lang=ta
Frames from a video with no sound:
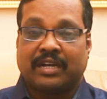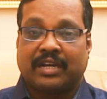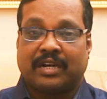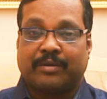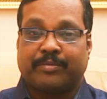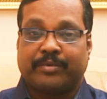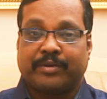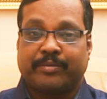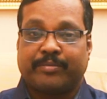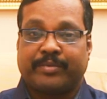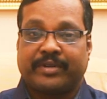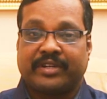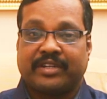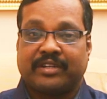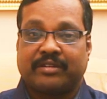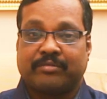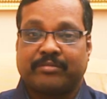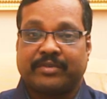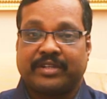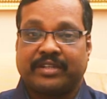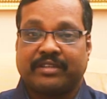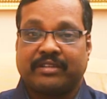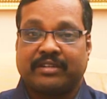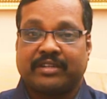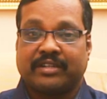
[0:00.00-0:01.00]
அப்படிப்பட்ட
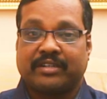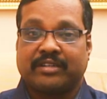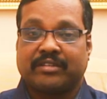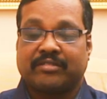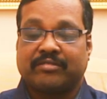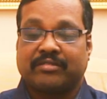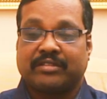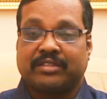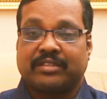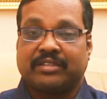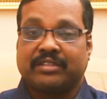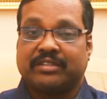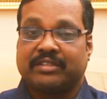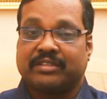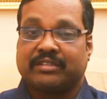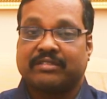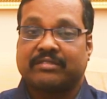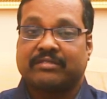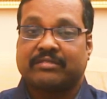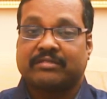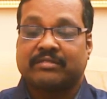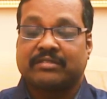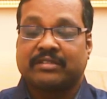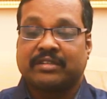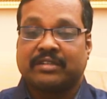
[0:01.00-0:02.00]
மனிதர்களுக்கு வந்து
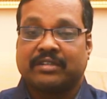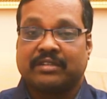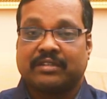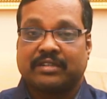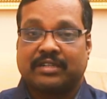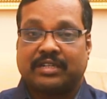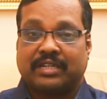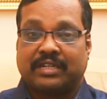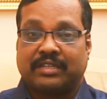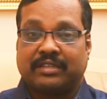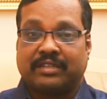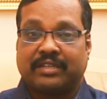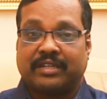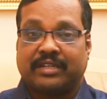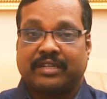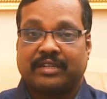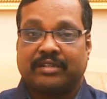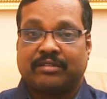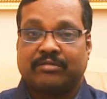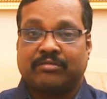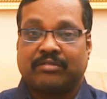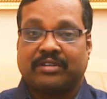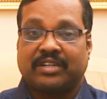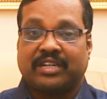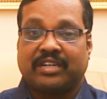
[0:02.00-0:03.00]
கடந்த
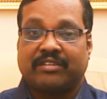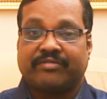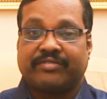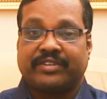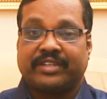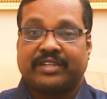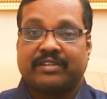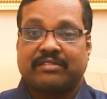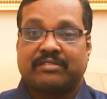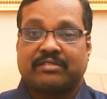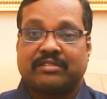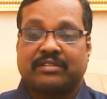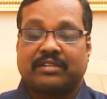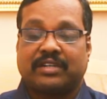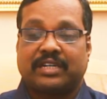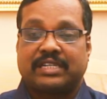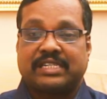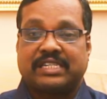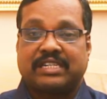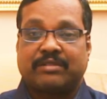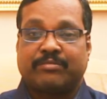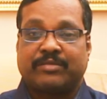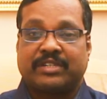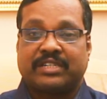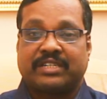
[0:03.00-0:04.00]
டூ அண்ட் ஆஃப் இயர்ஸ்
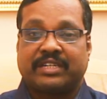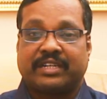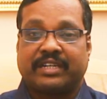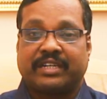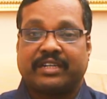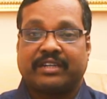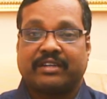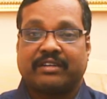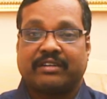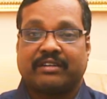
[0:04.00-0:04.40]
அஷ்டம சனி